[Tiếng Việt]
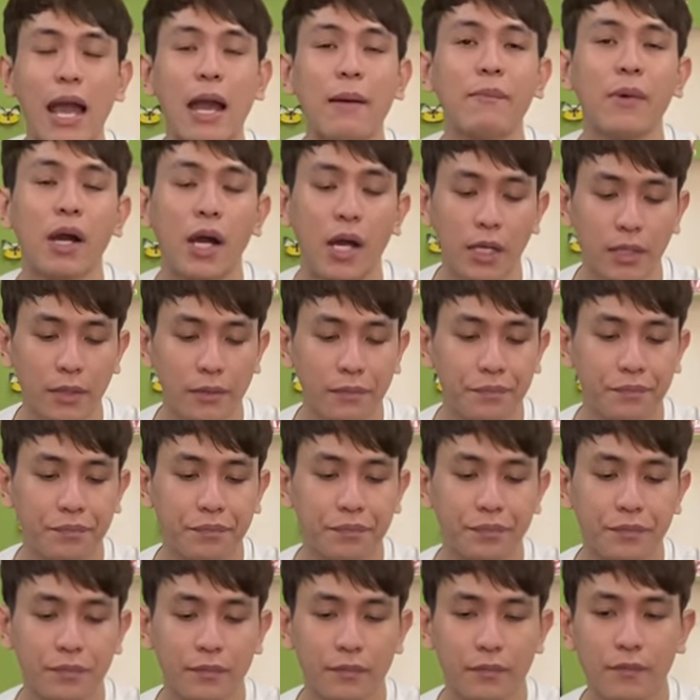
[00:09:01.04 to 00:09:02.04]
cảm ơn
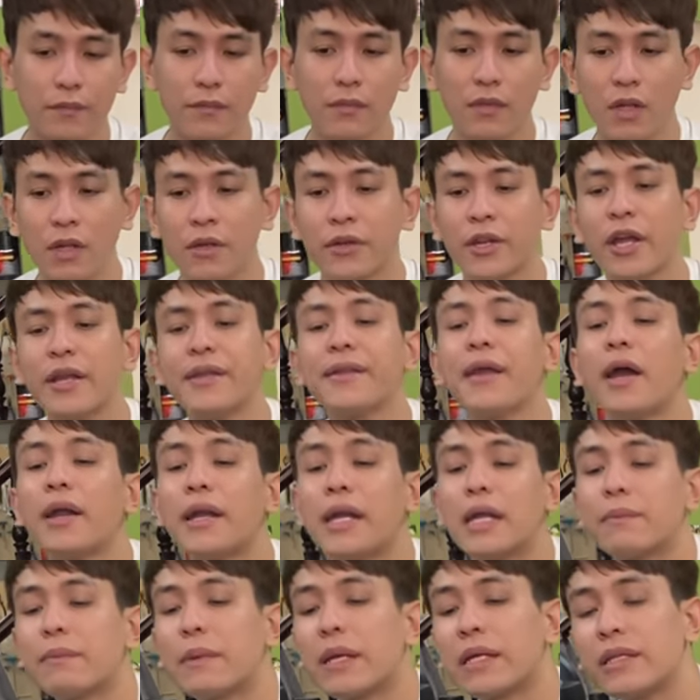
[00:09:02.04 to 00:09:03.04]
Để cho
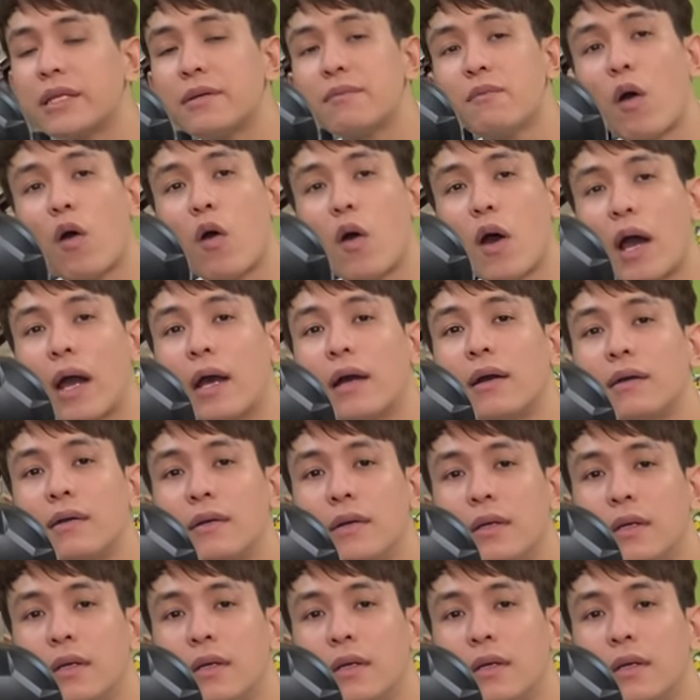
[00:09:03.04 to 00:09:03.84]
anh em nghe tiếng bô ha